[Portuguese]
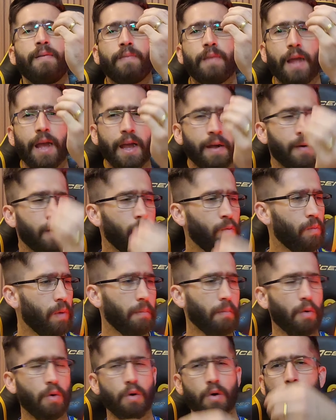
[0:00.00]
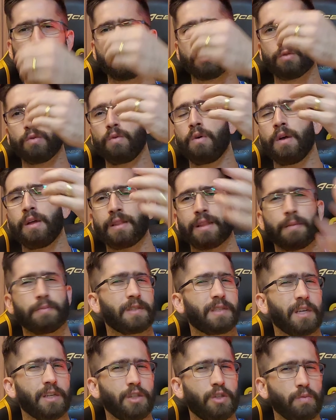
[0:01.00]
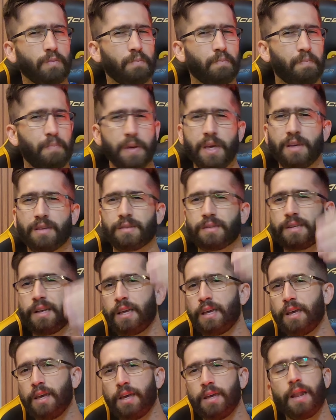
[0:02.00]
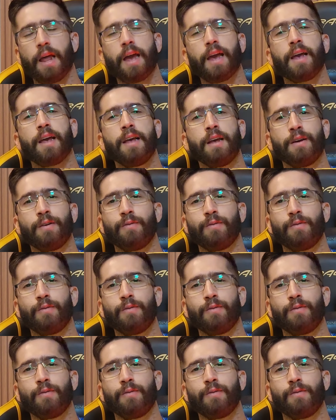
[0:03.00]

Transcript: né, uma moto, tá precisando de um Pix aí, né,